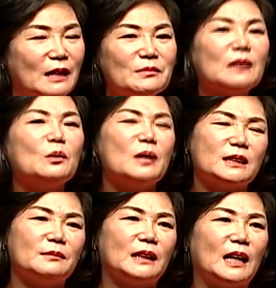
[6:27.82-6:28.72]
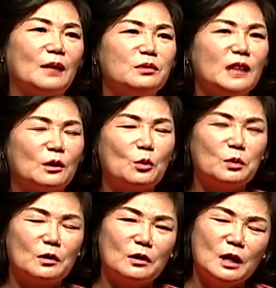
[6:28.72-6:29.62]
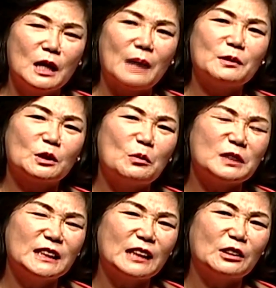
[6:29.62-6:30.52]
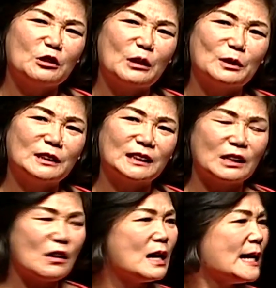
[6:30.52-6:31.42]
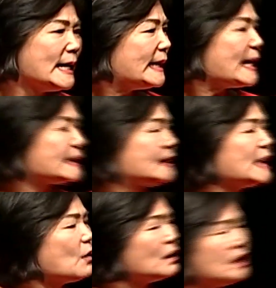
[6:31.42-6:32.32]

깜짝 놀랐습니다. 물리학 공부를 하면서 너무 신났던 이유가 뭔지 아세요? 내 지나온